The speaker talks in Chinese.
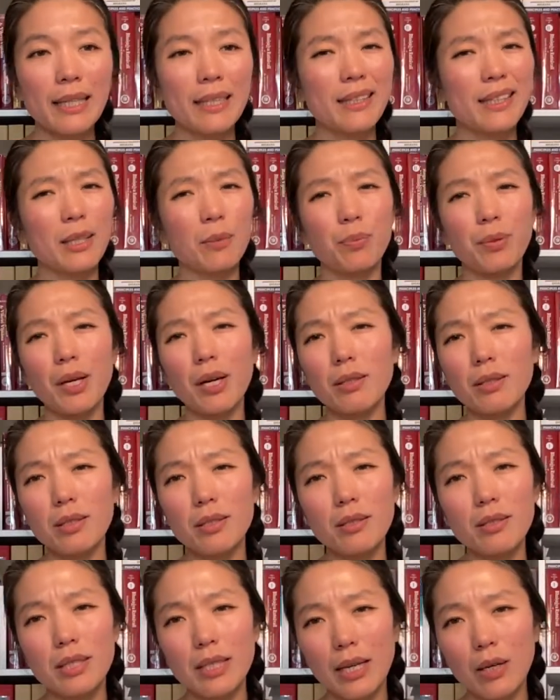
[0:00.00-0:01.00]
你不要
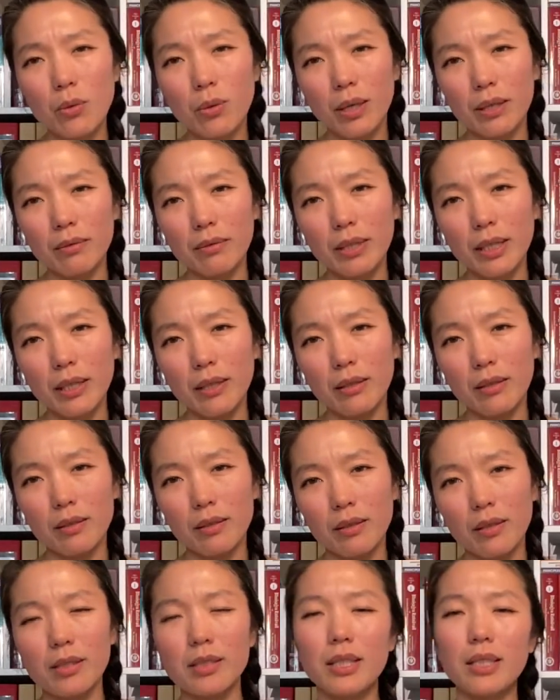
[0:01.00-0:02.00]
吃姜黄定，
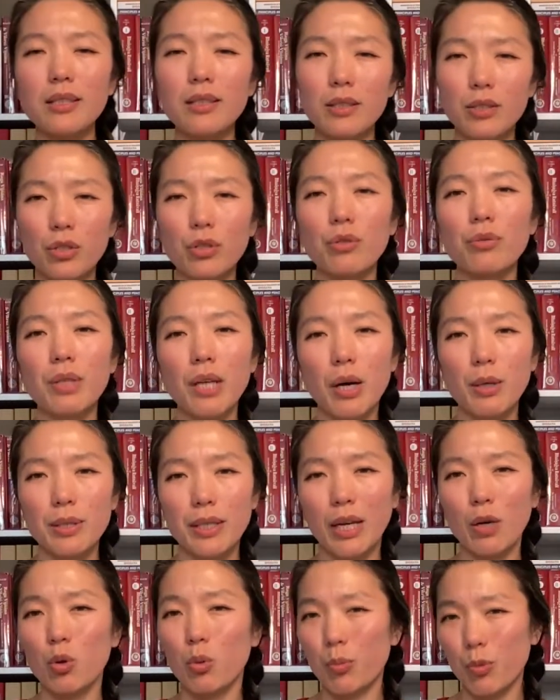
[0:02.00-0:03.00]
呃，即使是用药
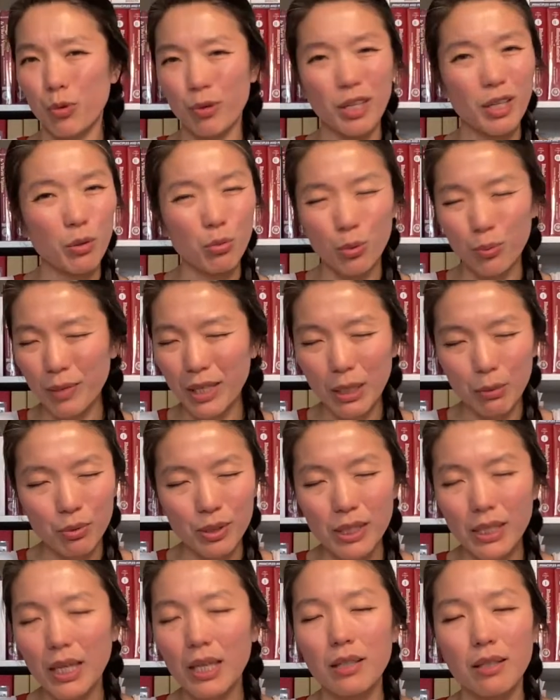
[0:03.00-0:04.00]
材，我们也我们也不
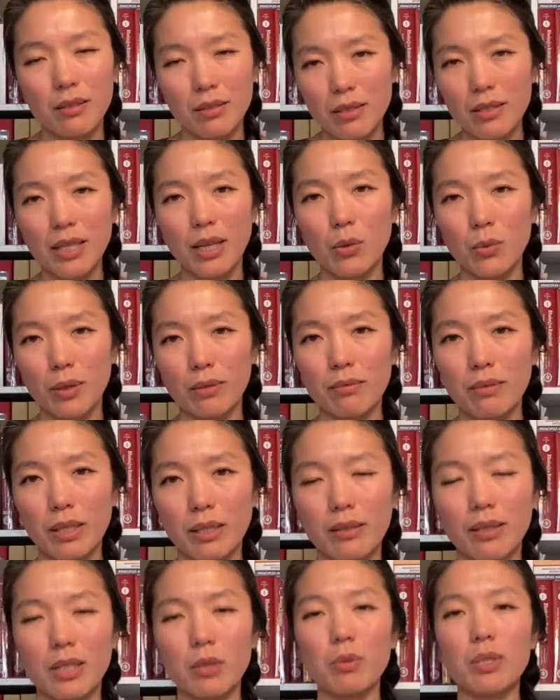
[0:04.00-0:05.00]
建议你吃姜黄
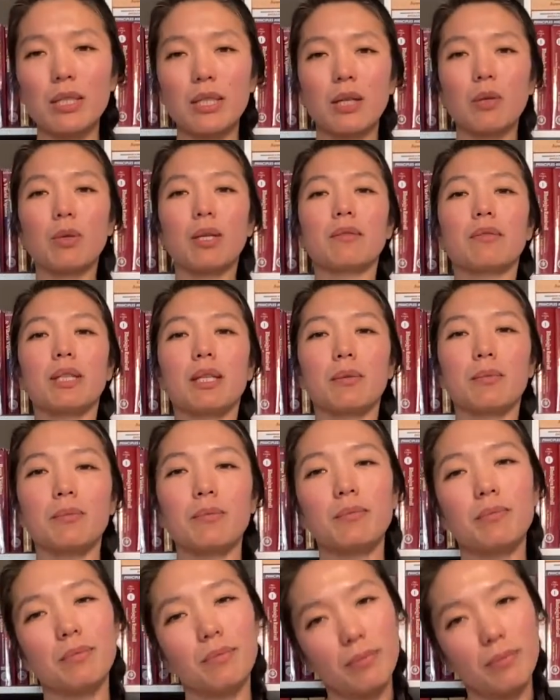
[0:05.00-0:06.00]
定，因为姜黄定，